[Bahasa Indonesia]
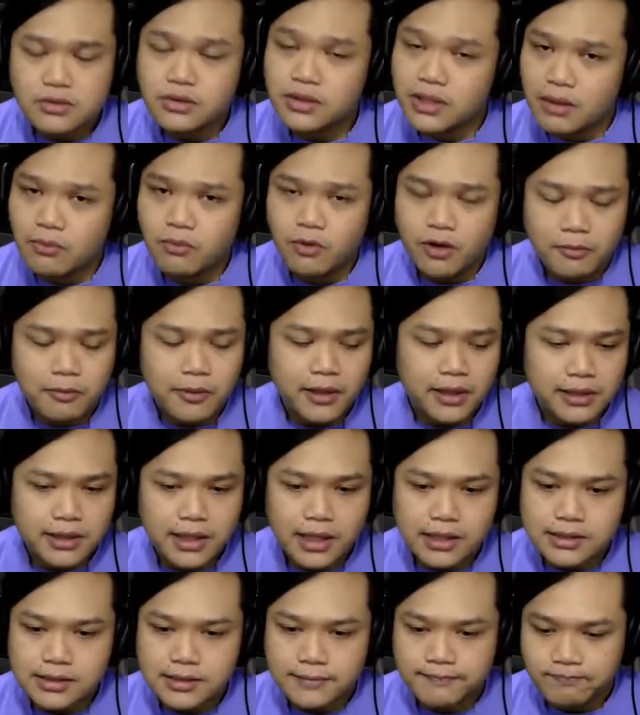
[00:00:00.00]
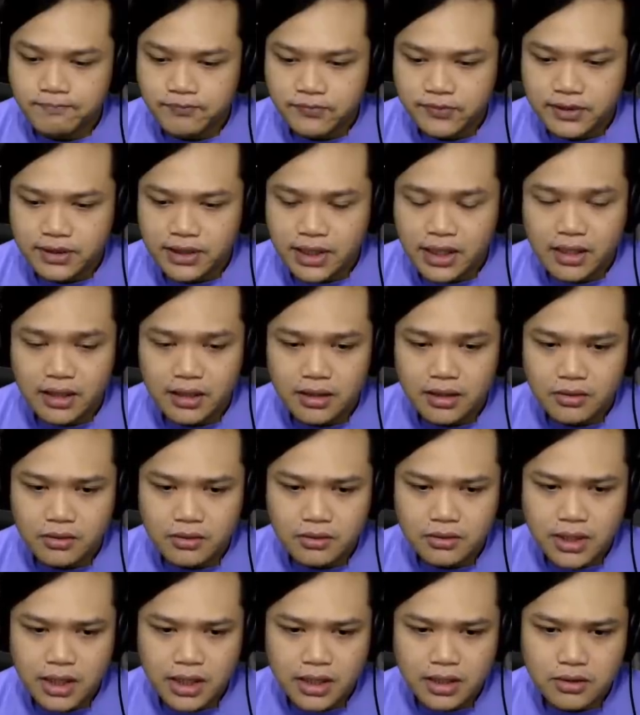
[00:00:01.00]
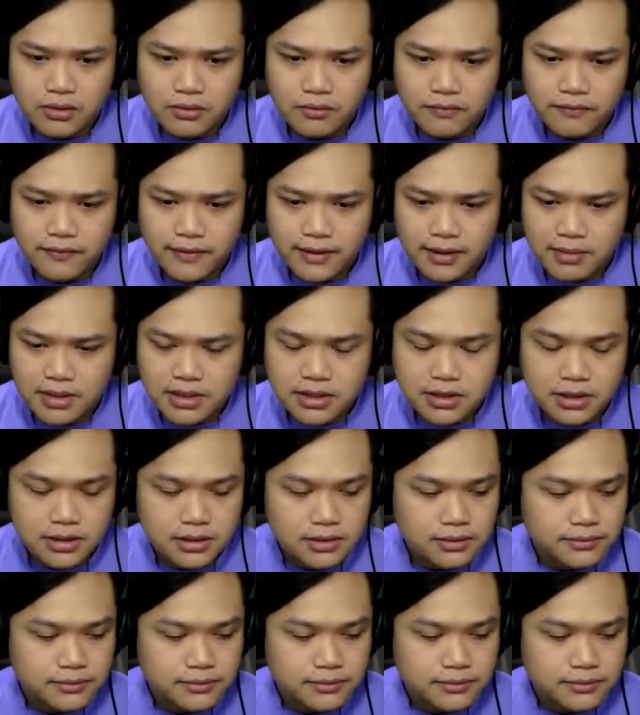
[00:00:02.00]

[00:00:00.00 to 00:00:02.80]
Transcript: Good game well played guys. Thank you, thank you very much.